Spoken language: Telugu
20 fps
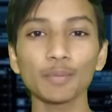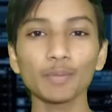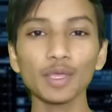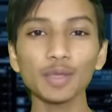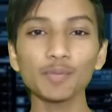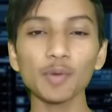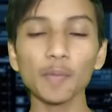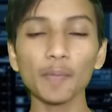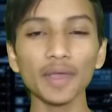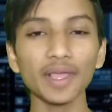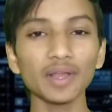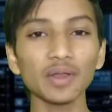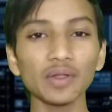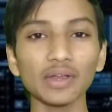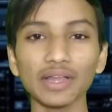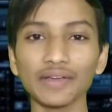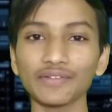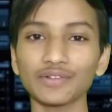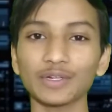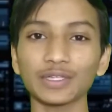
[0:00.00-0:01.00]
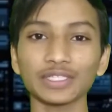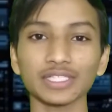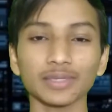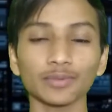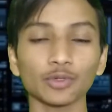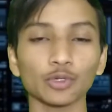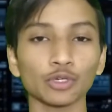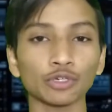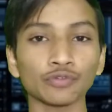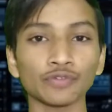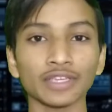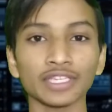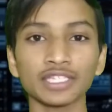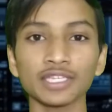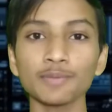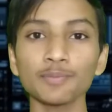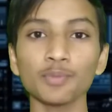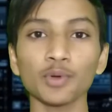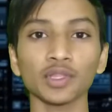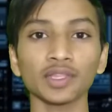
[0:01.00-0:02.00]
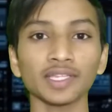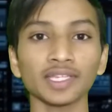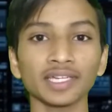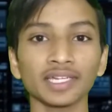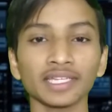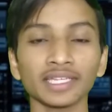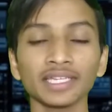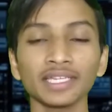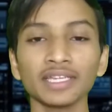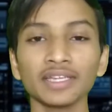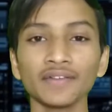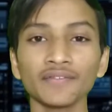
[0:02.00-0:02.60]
మీ మొబైల్లో నా వీడియోస్ అందు నోటిఫికేషన్ పొందండి